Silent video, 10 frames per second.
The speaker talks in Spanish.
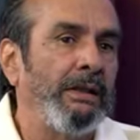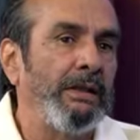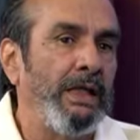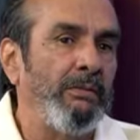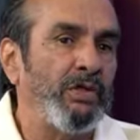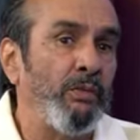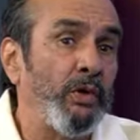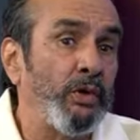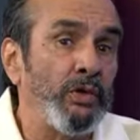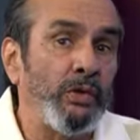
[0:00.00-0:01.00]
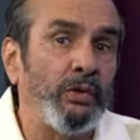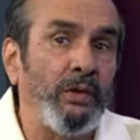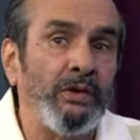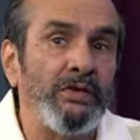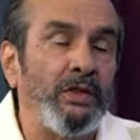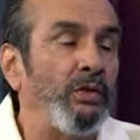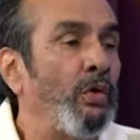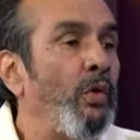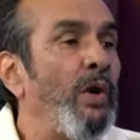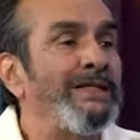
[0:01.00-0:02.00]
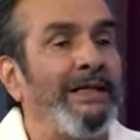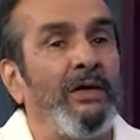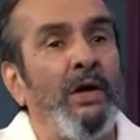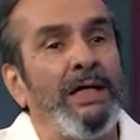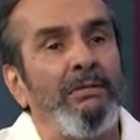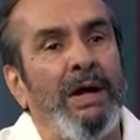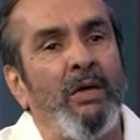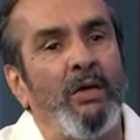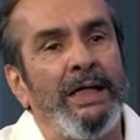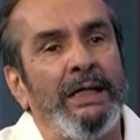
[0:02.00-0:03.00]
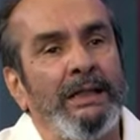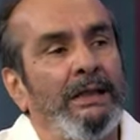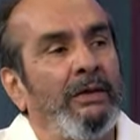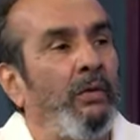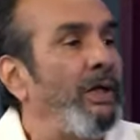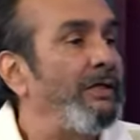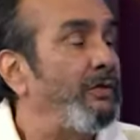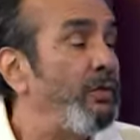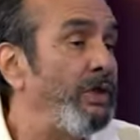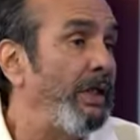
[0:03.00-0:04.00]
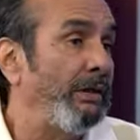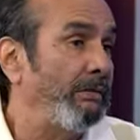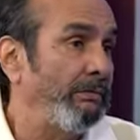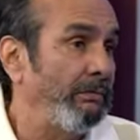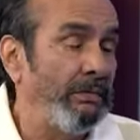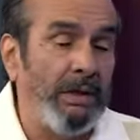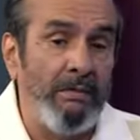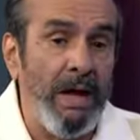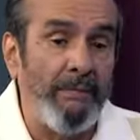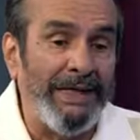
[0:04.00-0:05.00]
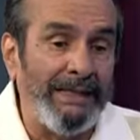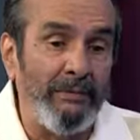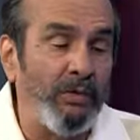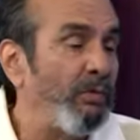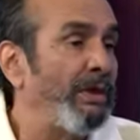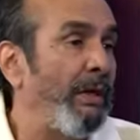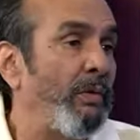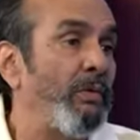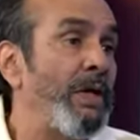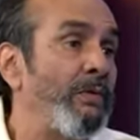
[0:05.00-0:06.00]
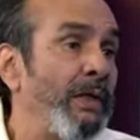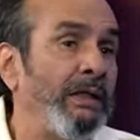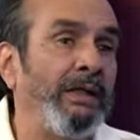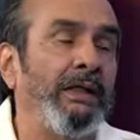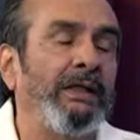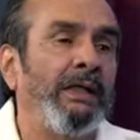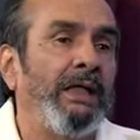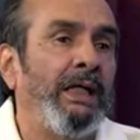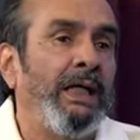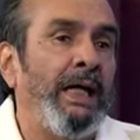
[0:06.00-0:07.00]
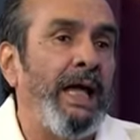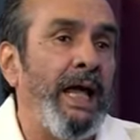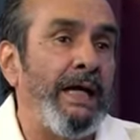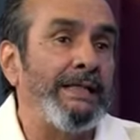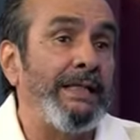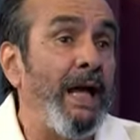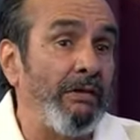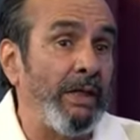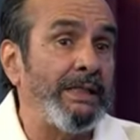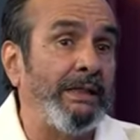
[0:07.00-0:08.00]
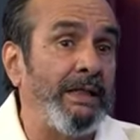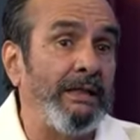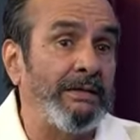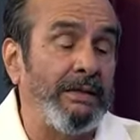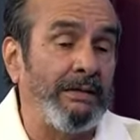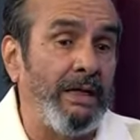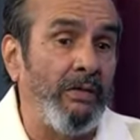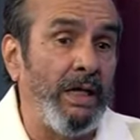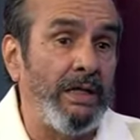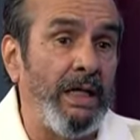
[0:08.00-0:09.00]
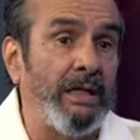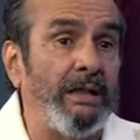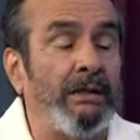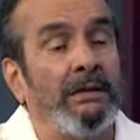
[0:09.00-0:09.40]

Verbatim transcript: de animación. Pero nosotros entonces nos tocó hacernos animadores con las uñas, eh, aprender por nuestra propia cuenta. Eh, sí, ahora se, se estrenó ayer